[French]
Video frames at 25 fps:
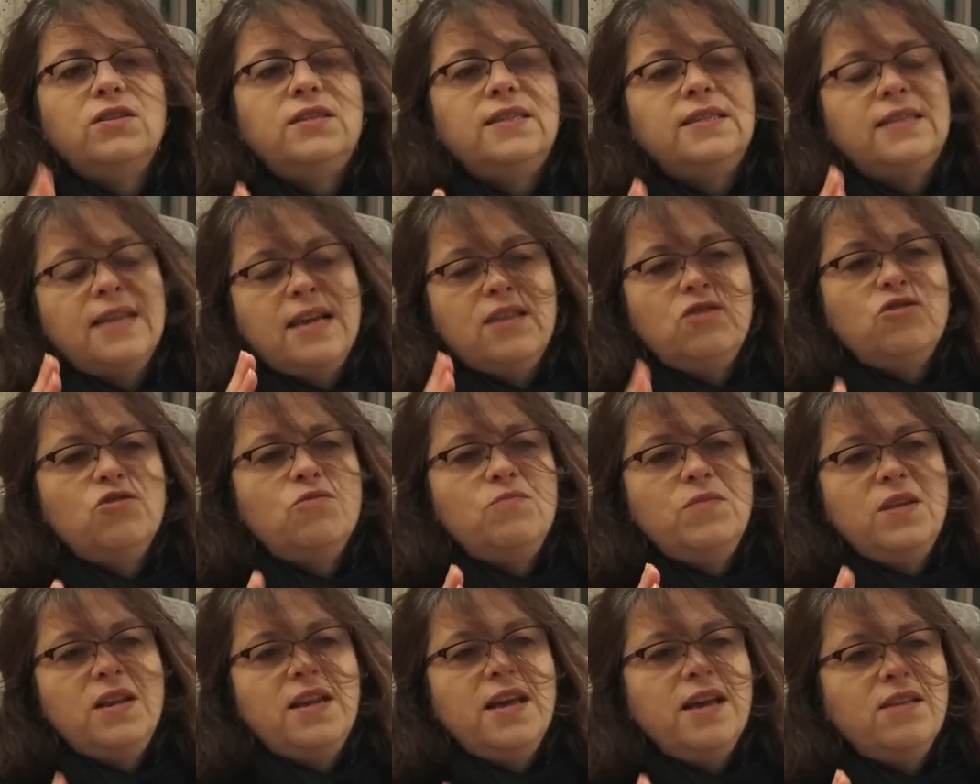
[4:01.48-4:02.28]
dizaines de
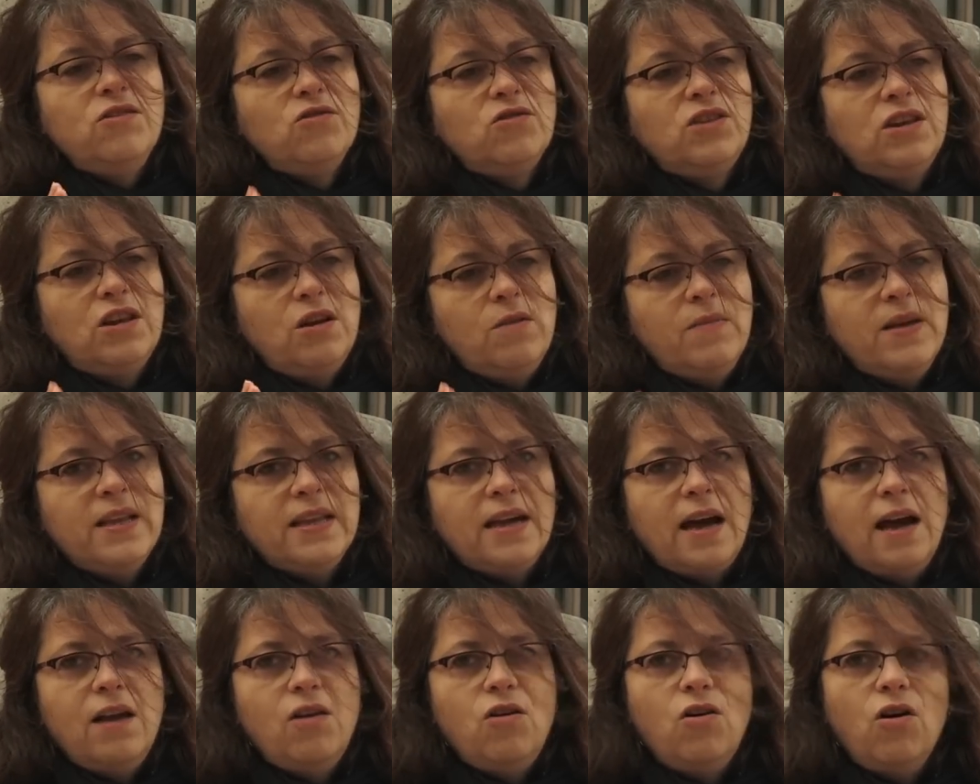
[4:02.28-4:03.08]
milliers de
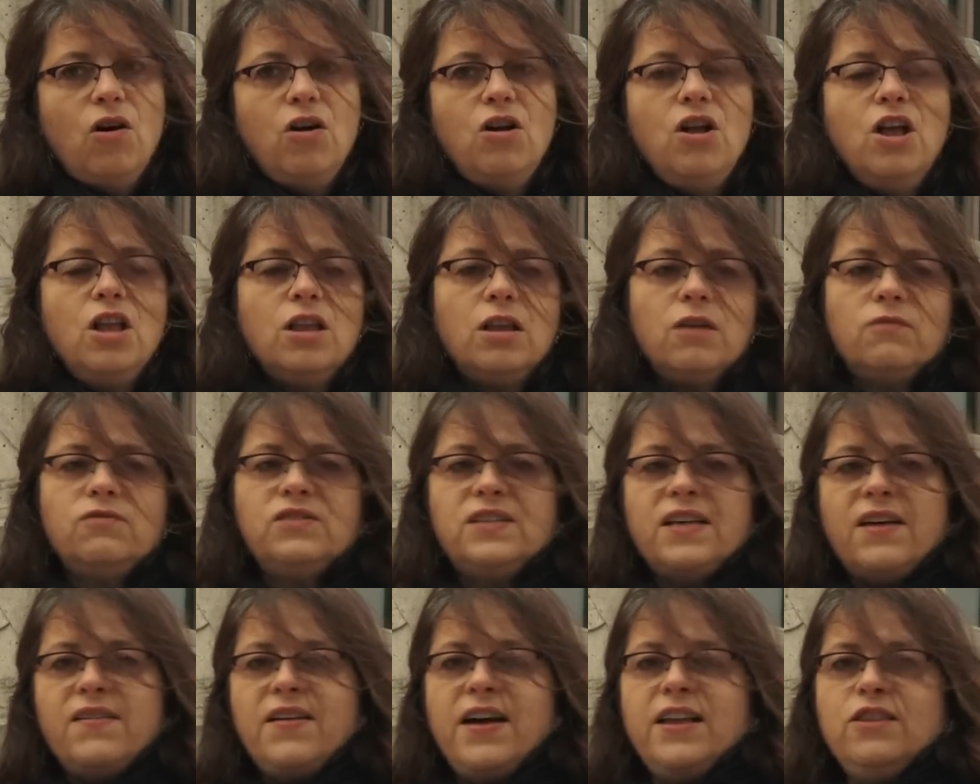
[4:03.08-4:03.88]
kilomètres à l'heure.
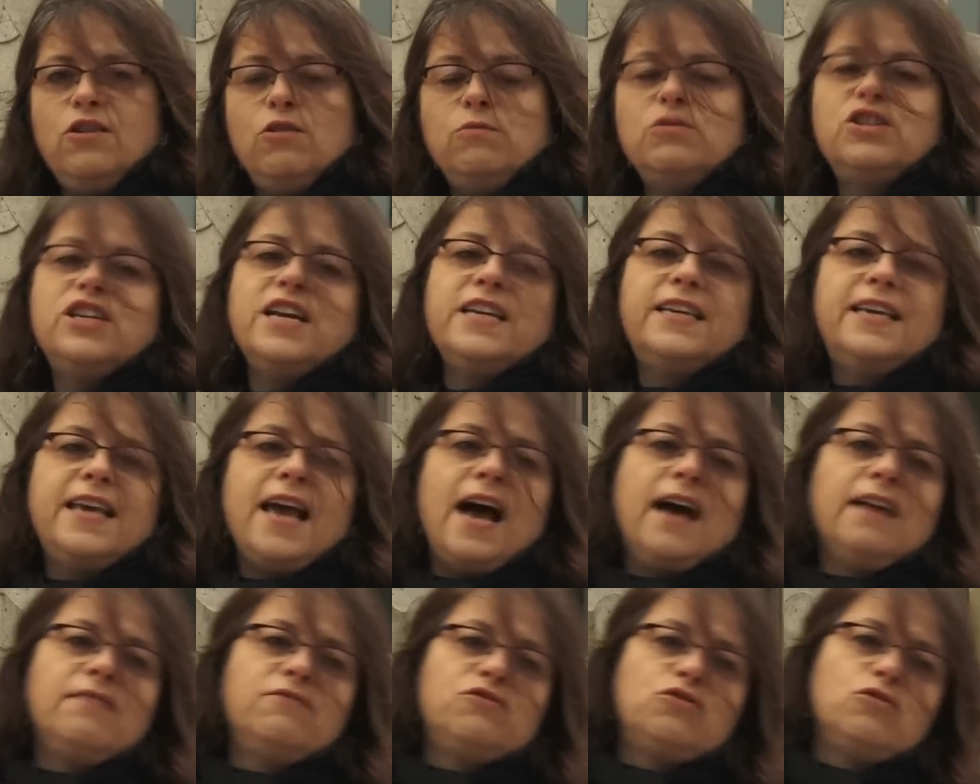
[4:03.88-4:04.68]
vous avez un objet qui
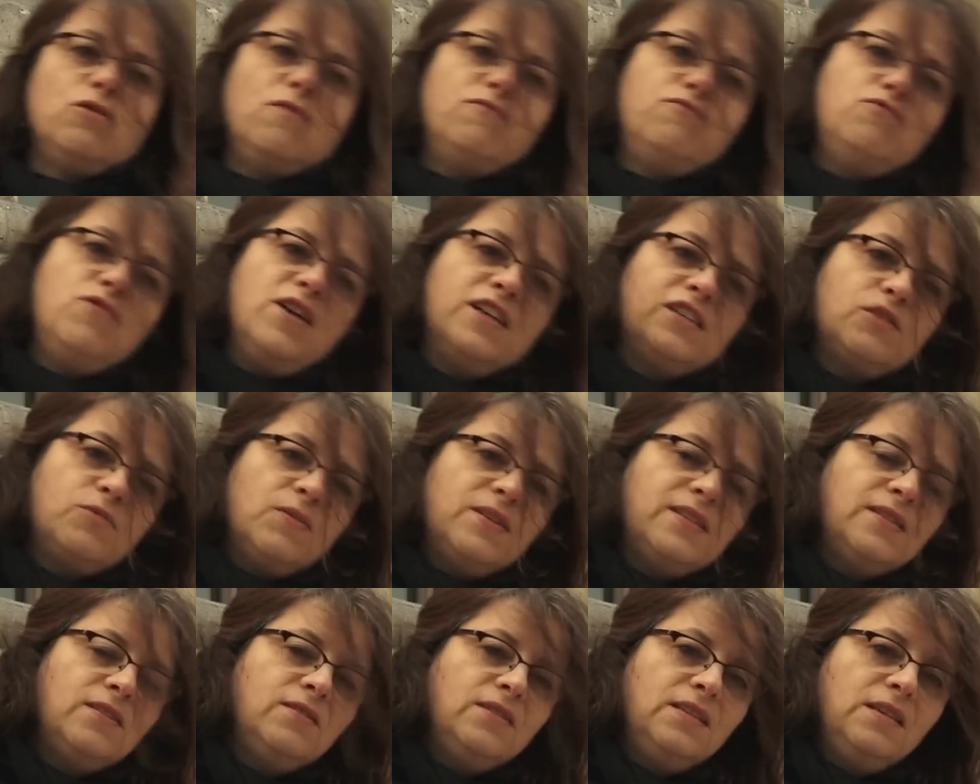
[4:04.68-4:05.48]
arrive sur vous à
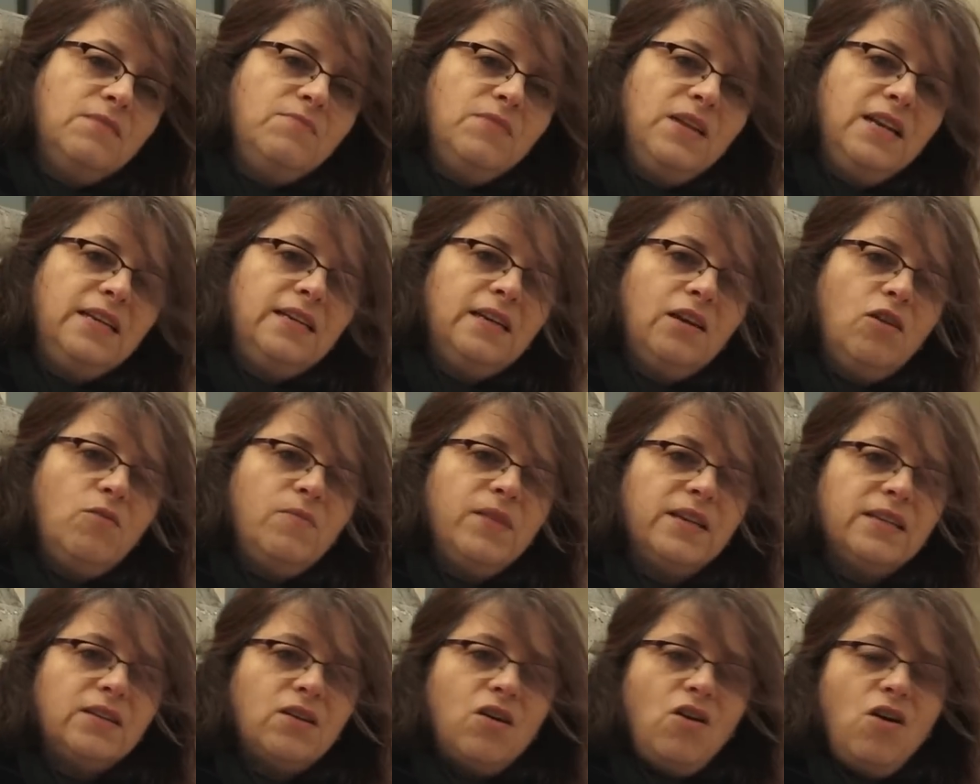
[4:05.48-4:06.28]
70 000
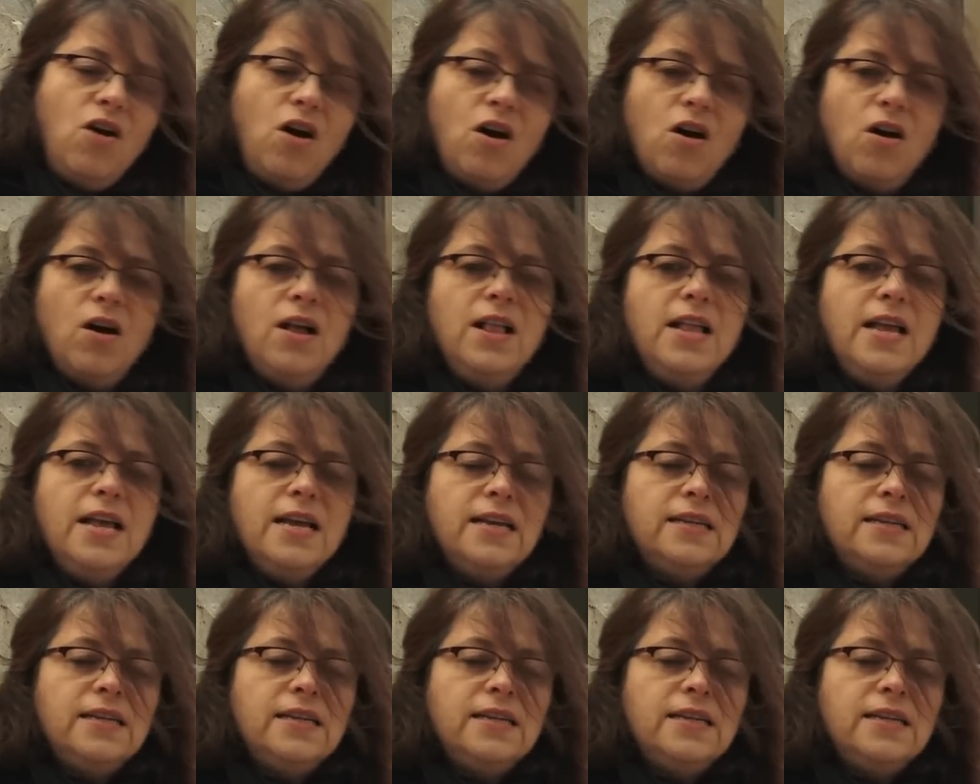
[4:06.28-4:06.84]
km heure.